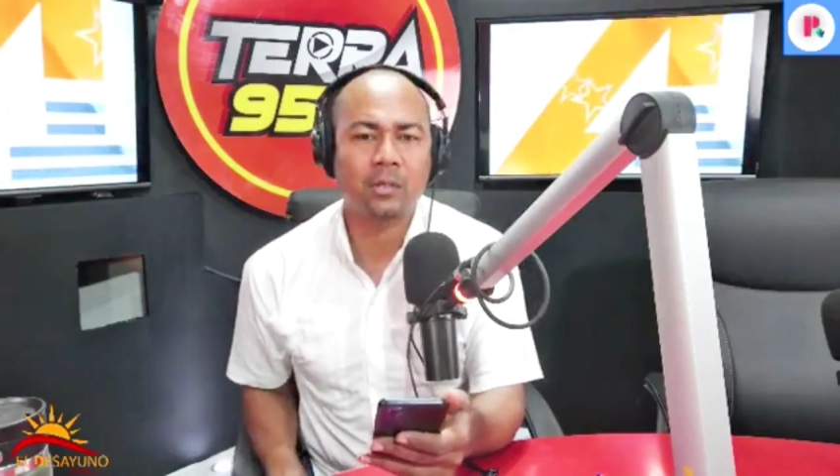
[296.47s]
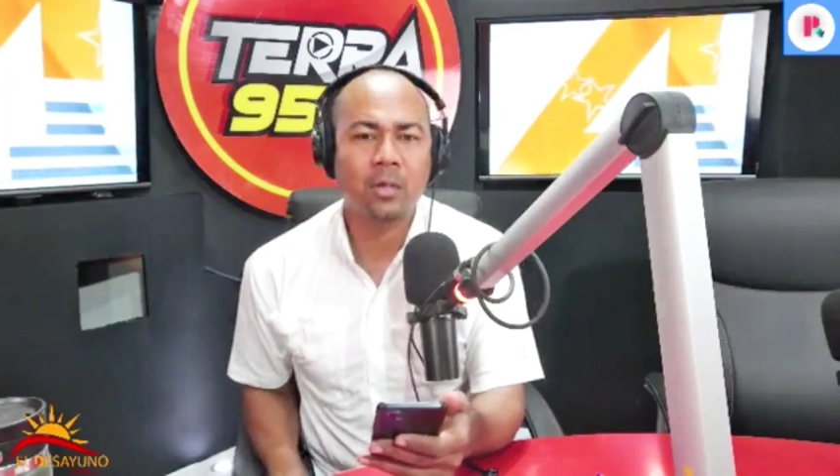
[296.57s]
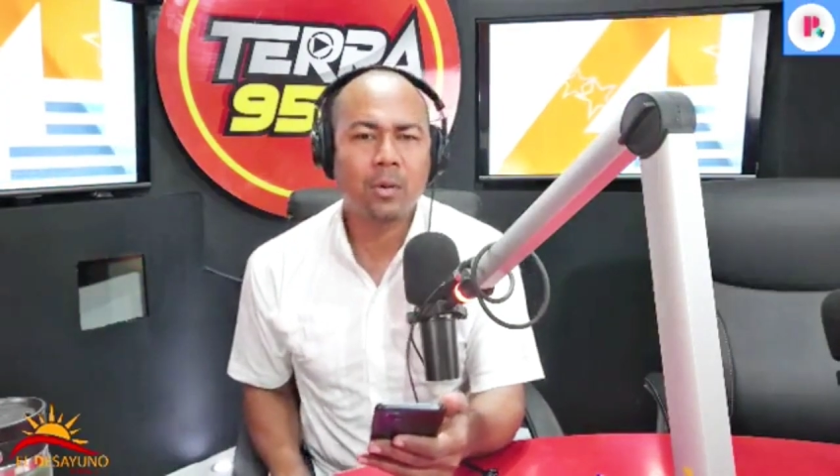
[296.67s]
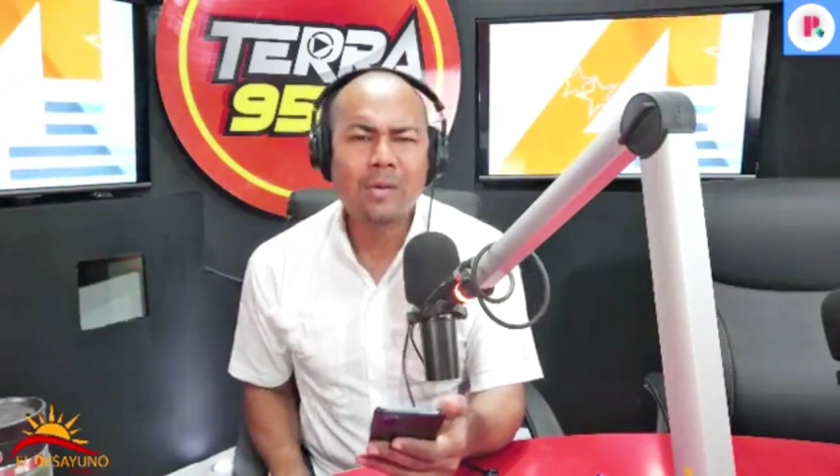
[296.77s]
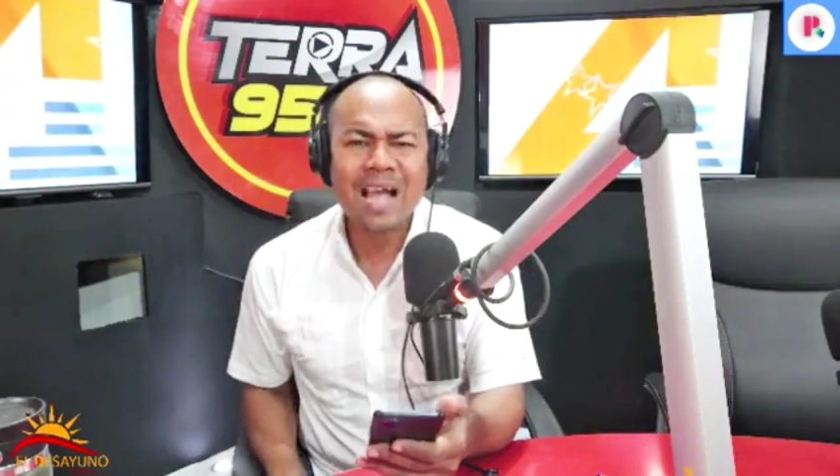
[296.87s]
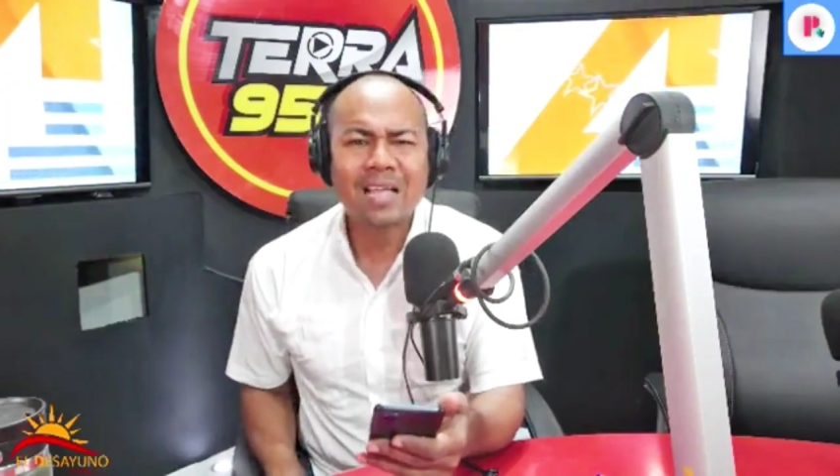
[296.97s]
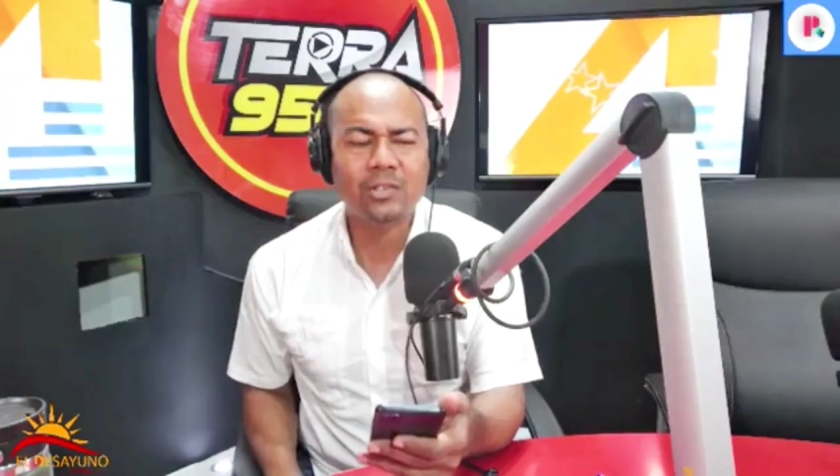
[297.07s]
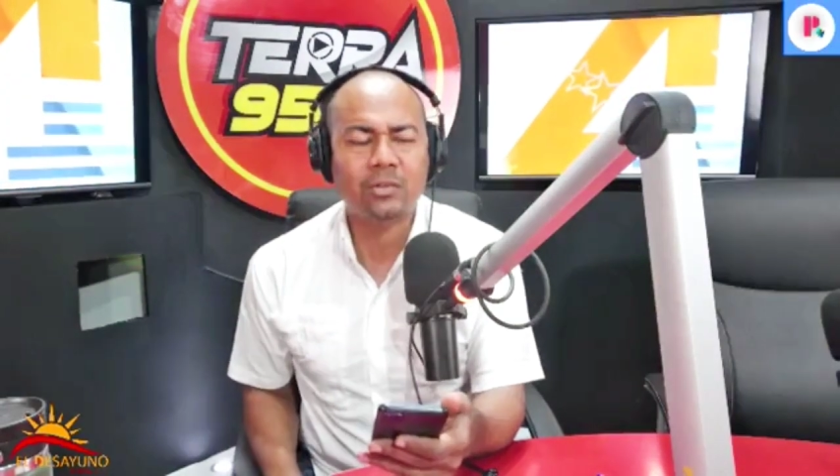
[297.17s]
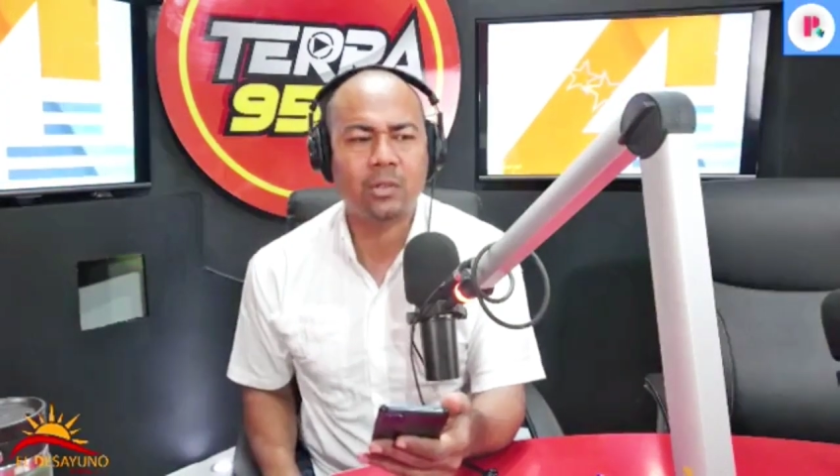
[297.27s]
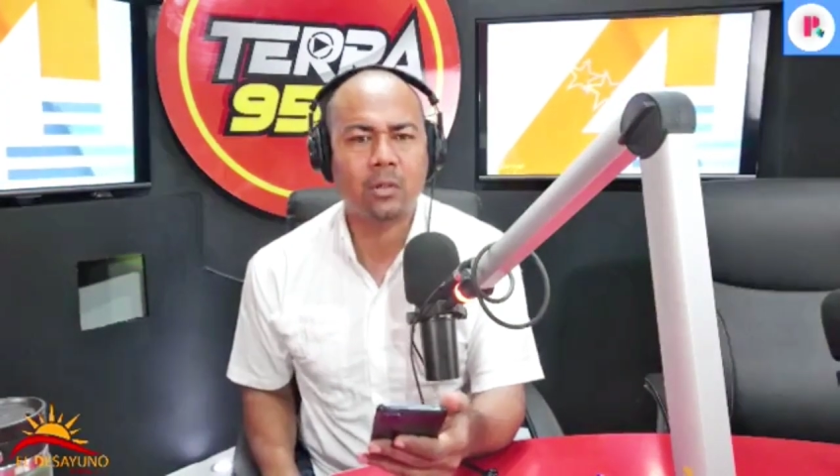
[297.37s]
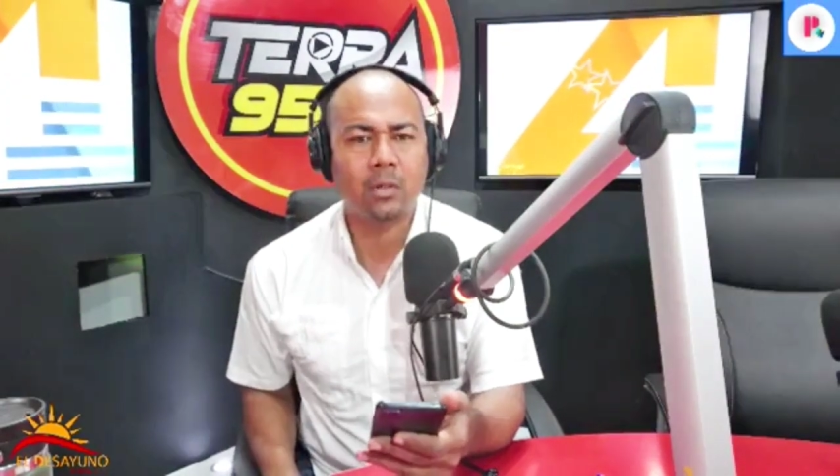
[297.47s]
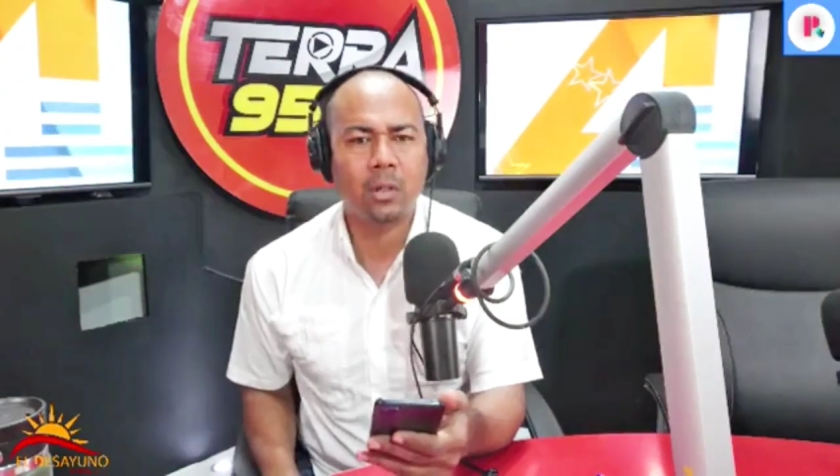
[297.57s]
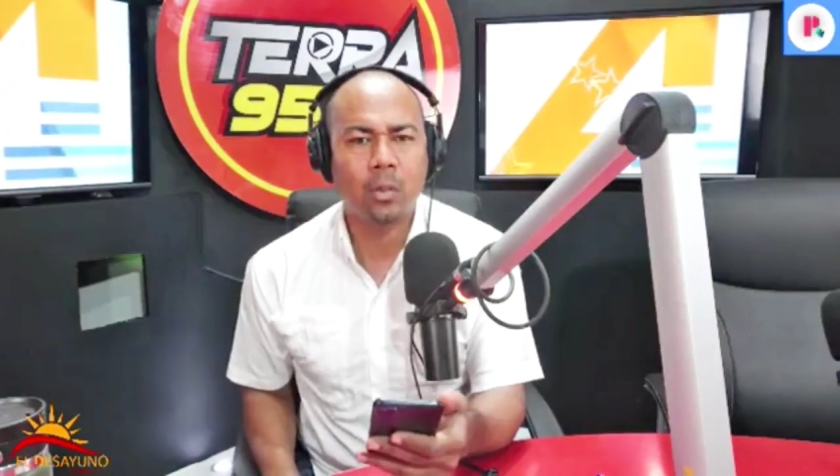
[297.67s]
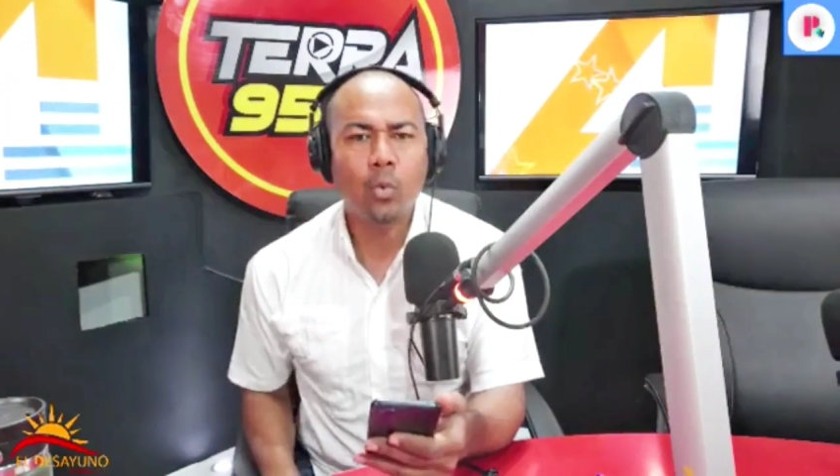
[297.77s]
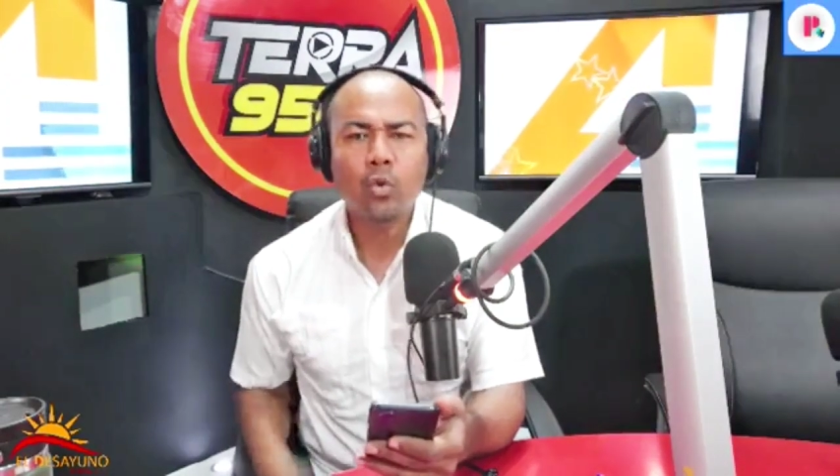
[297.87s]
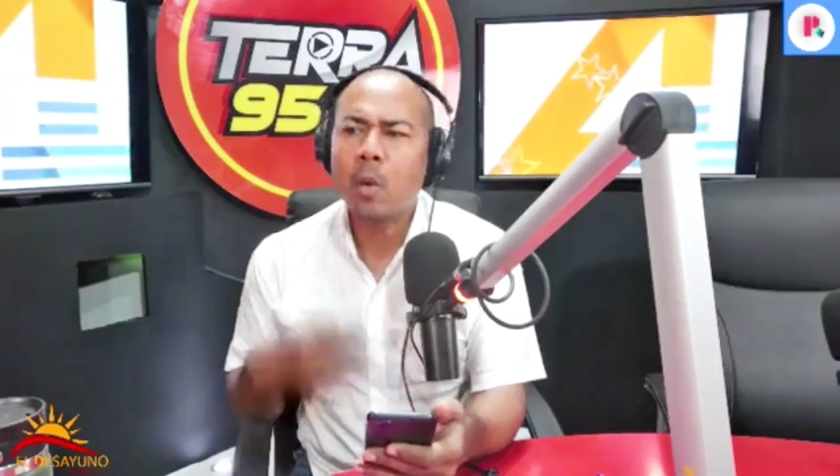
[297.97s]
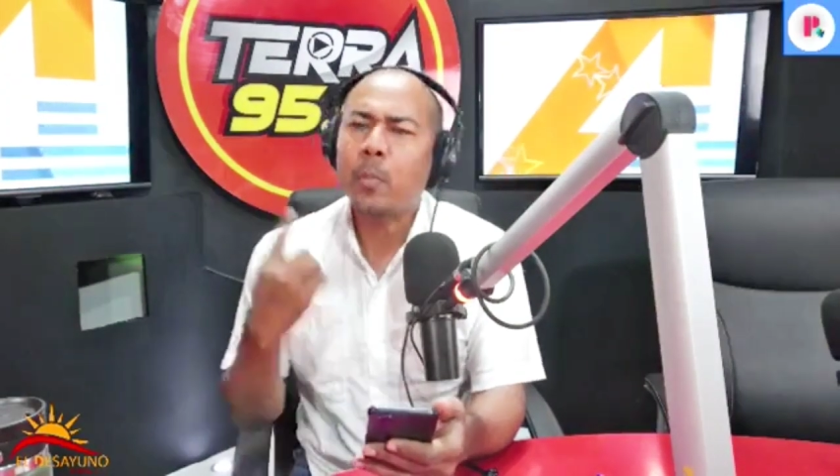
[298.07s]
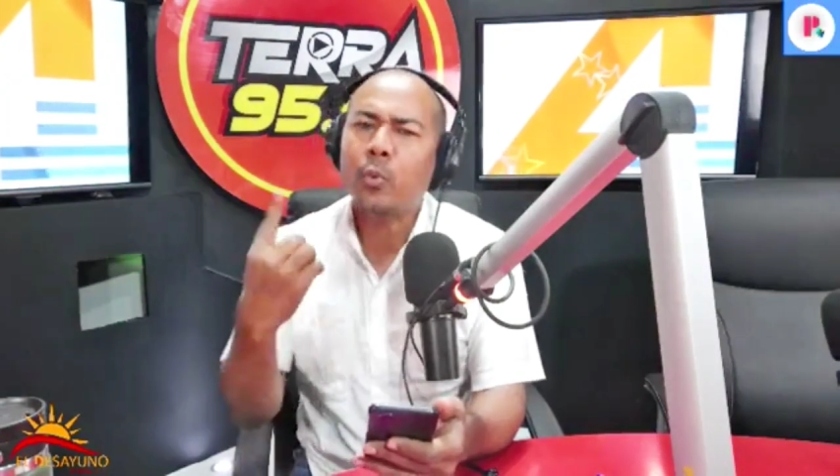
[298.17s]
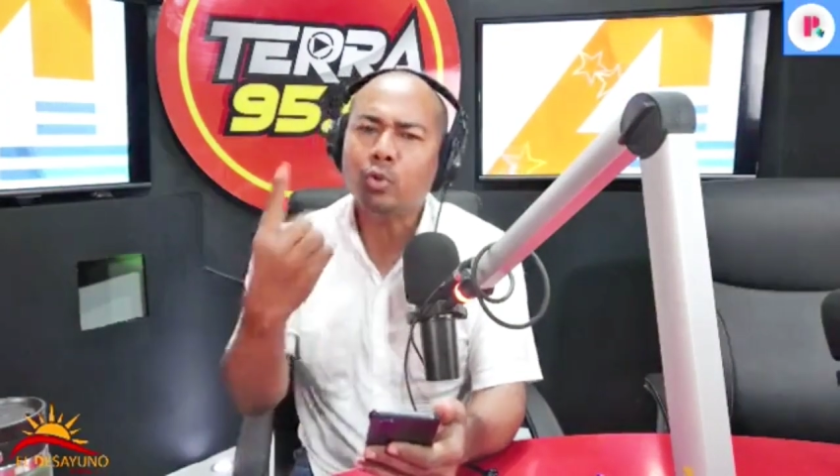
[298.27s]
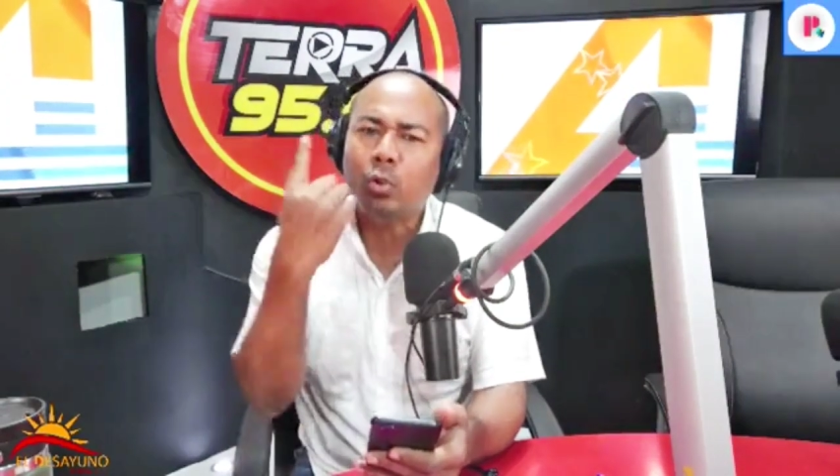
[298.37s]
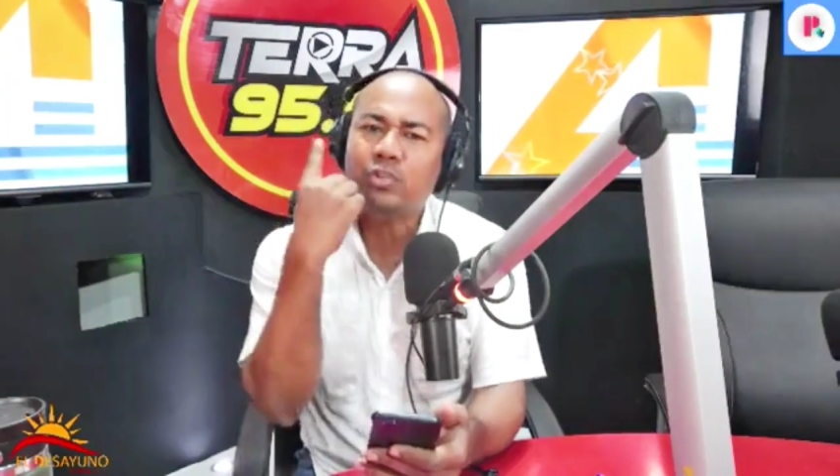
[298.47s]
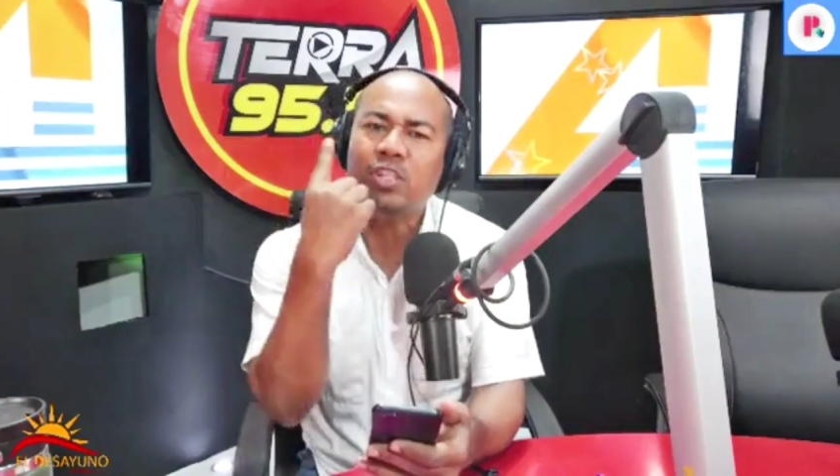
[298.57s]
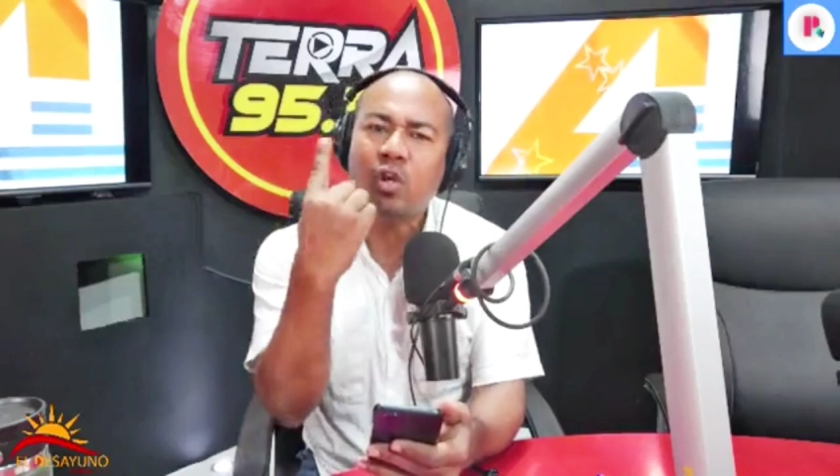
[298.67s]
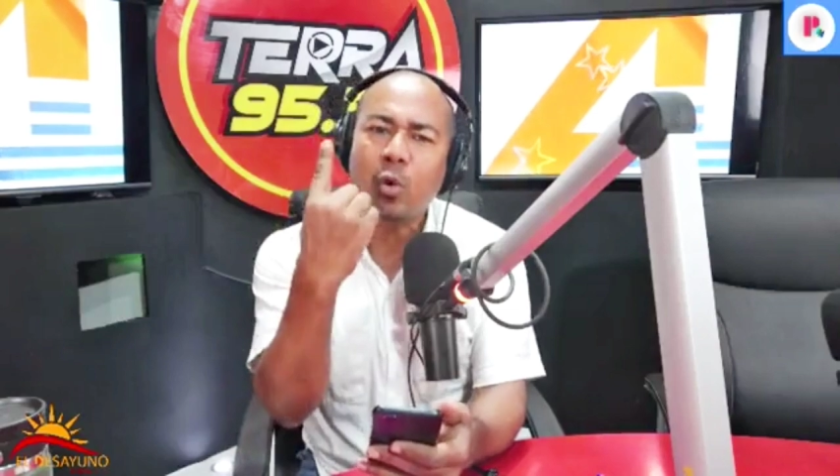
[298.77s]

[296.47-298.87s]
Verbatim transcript: Oigan eso, señores. 1.5